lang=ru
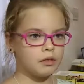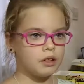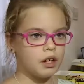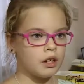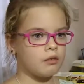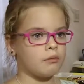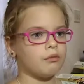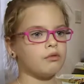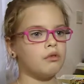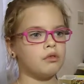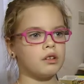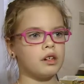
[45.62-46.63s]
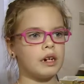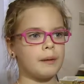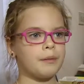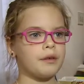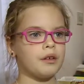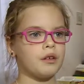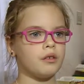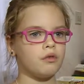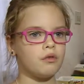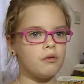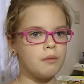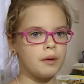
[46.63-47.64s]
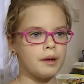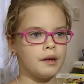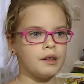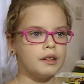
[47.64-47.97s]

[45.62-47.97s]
тебя будут крепкие зубы,